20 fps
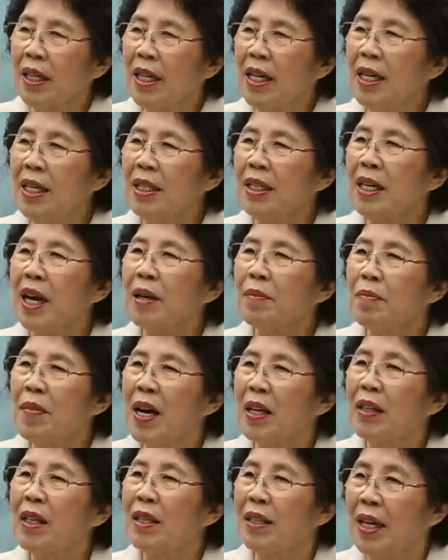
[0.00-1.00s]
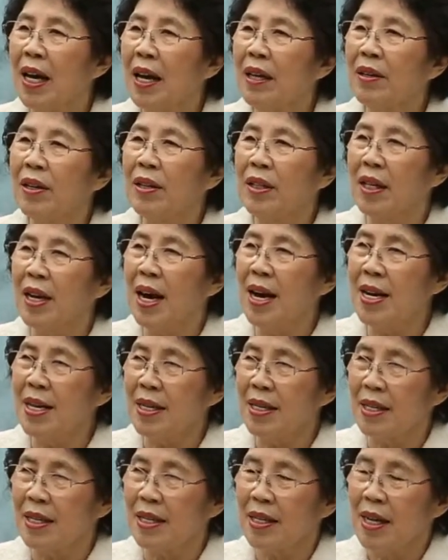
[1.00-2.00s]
이 생명을 내려놔